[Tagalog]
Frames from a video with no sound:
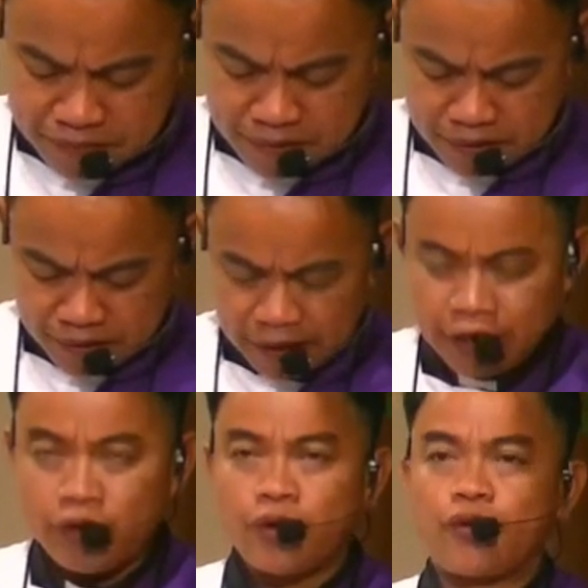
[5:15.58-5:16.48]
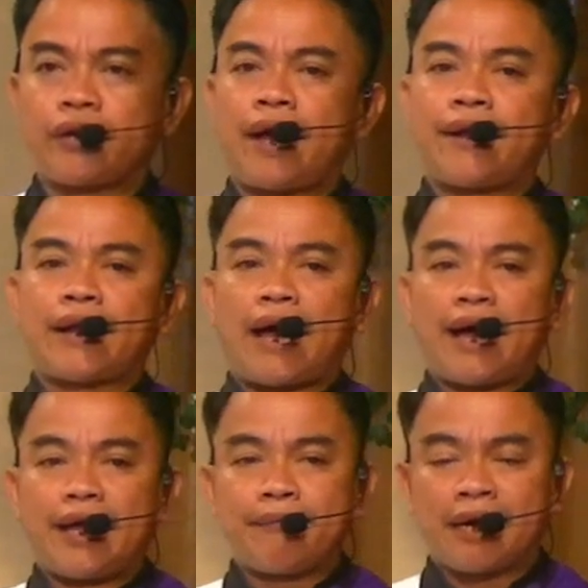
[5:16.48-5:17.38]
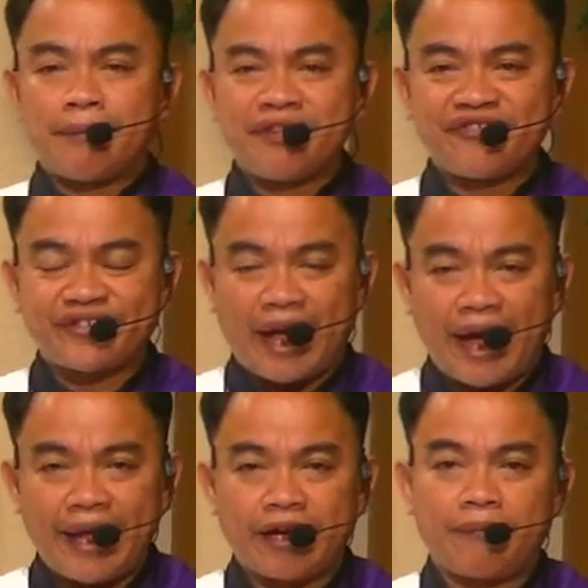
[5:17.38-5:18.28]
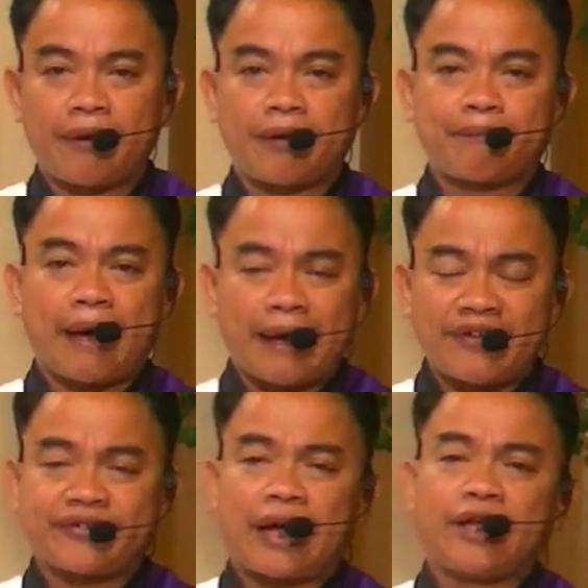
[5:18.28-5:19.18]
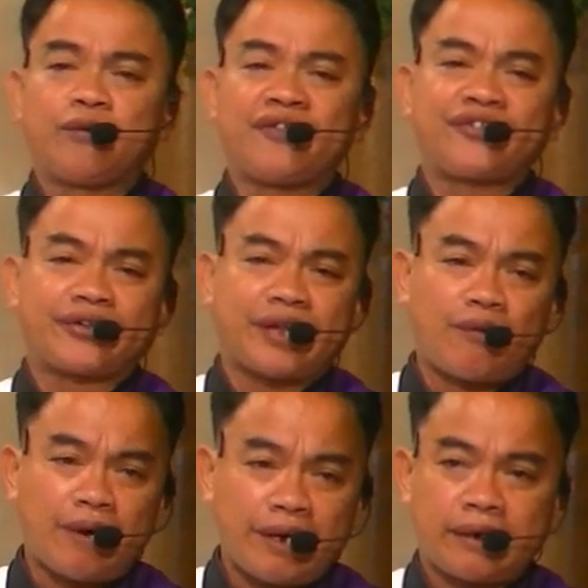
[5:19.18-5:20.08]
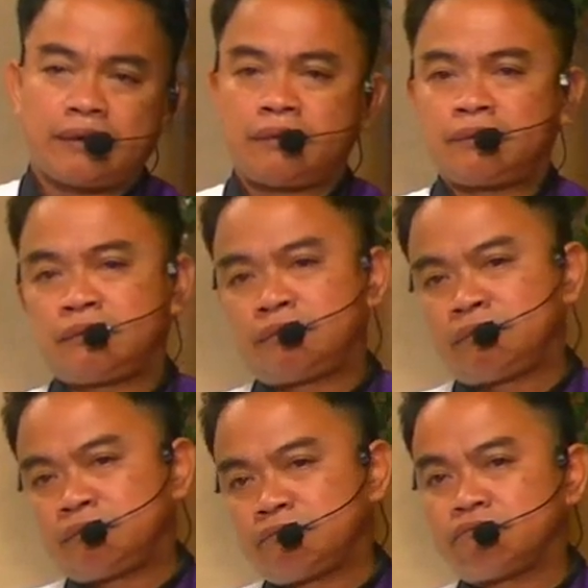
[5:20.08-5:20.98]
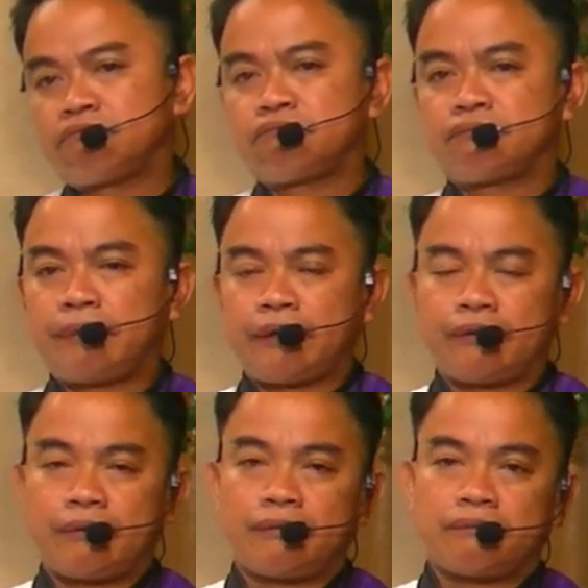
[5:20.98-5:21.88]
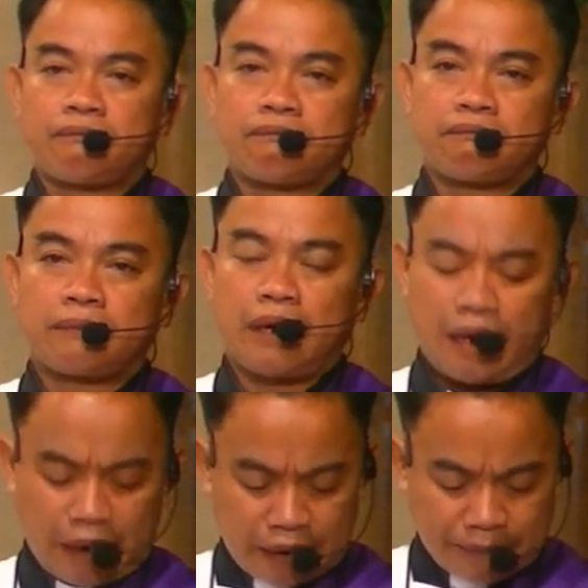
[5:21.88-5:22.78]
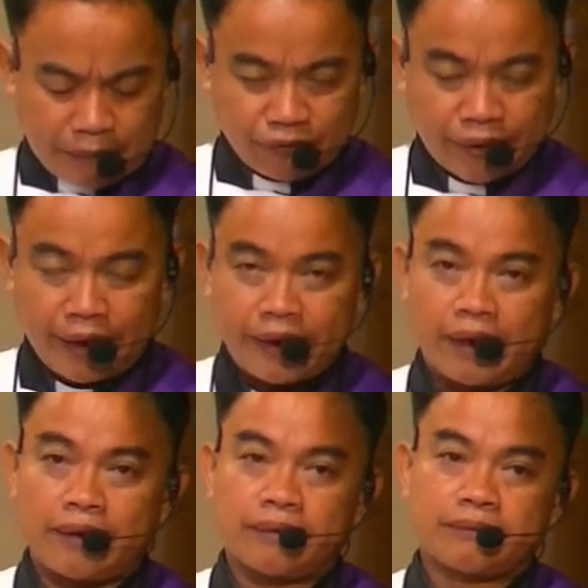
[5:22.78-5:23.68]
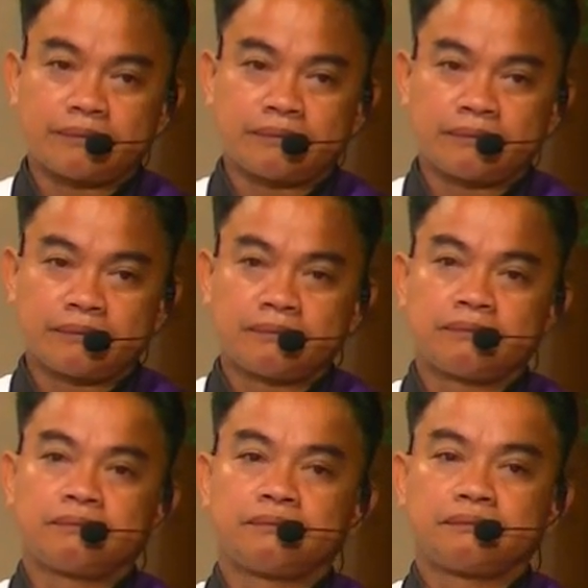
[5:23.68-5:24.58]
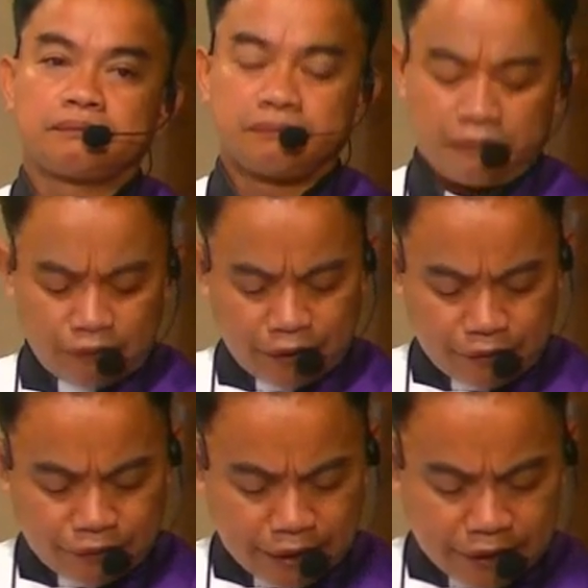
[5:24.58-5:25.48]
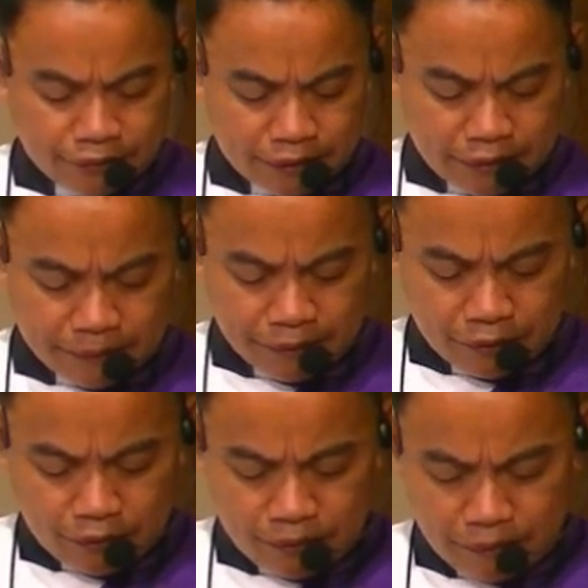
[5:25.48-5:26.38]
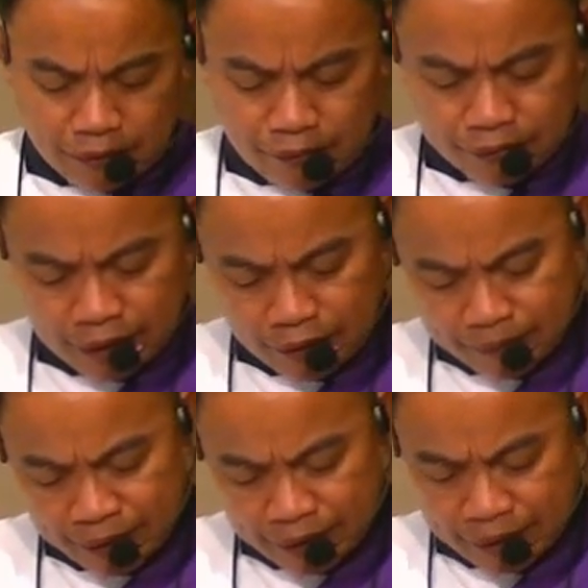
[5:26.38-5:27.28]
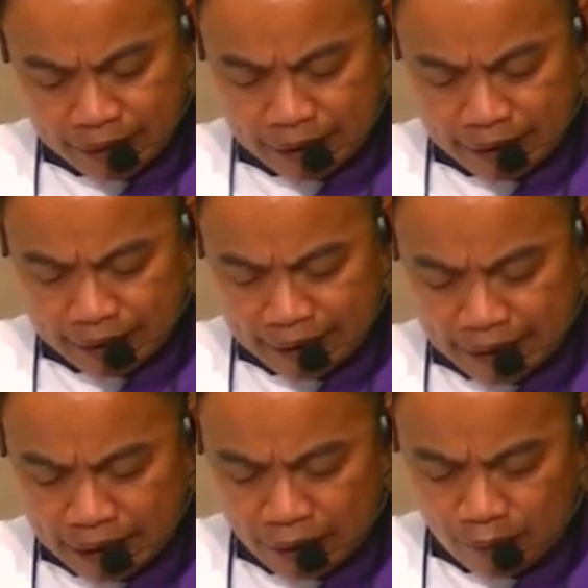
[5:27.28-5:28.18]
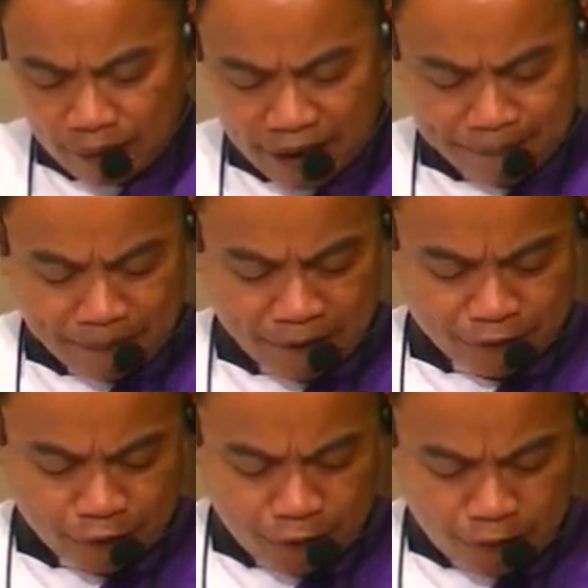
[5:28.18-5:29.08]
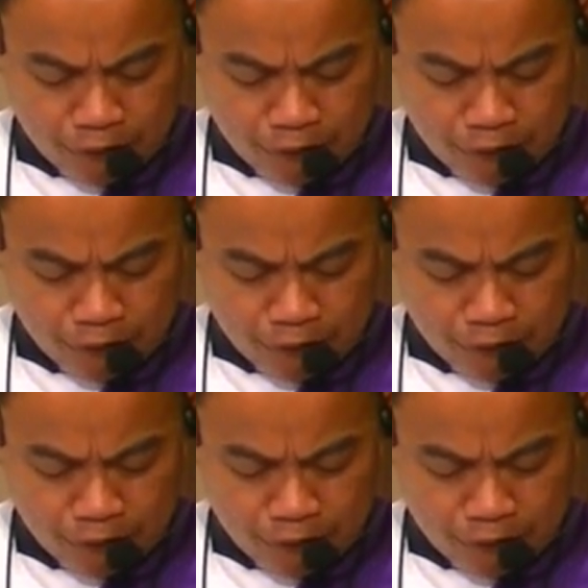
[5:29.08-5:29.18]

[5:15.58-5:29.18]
sa gingon ko na naay mga mensahe nga may para sa kaayuhan sa katawhan pero ang pangtana mo ingon dayon ta pero maguna man ang ilang walay pagtuo